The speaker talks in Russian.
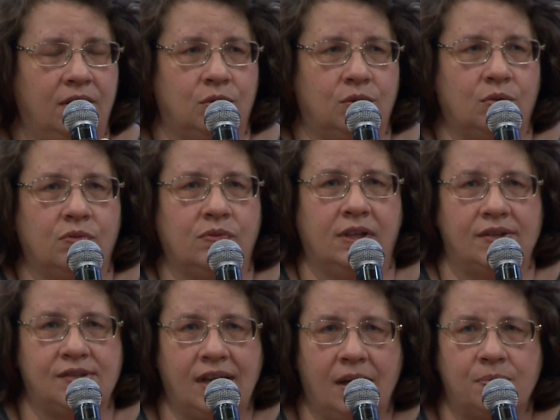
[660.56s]
друг другу в
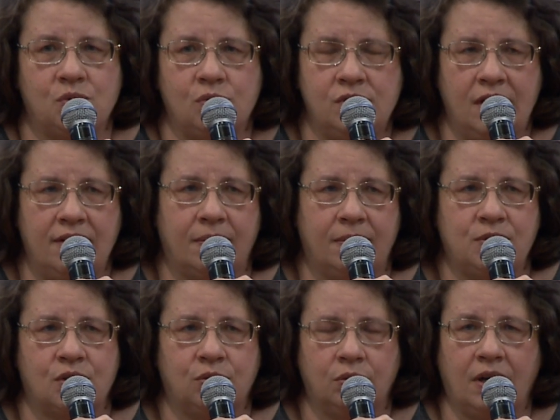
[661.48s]
глаза и обсудили
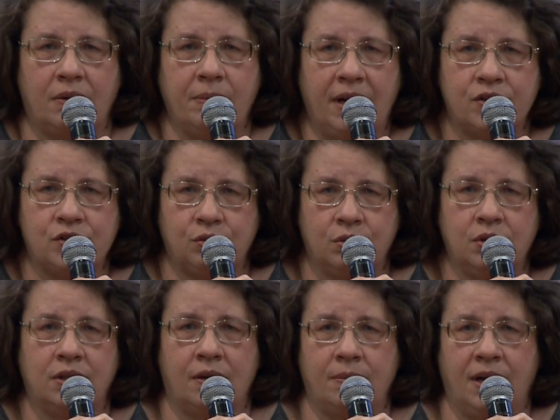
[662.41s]
вообще, что нормально, что
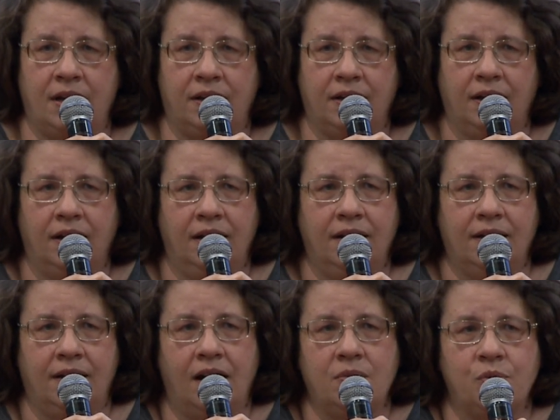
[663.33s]
ненормально.
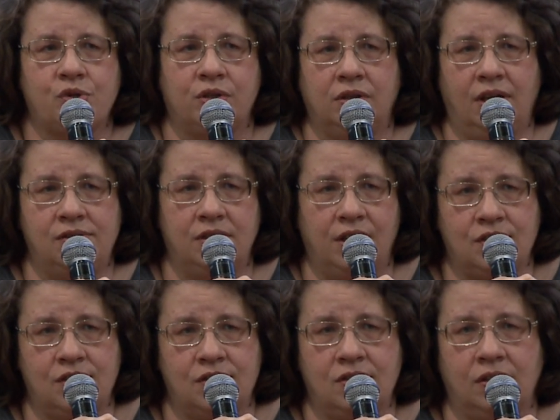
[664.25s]
Как можно дойти до
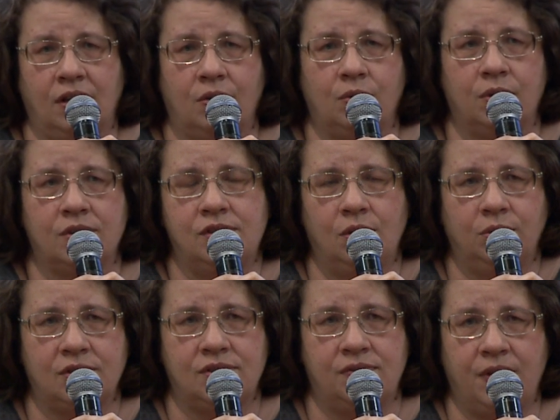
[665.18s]
жизни такой? Где у
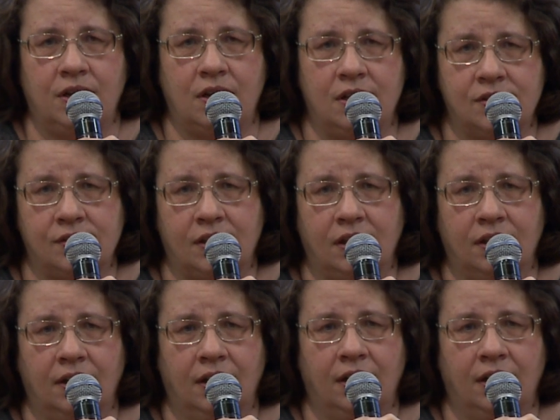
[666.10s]
нас сферы риска?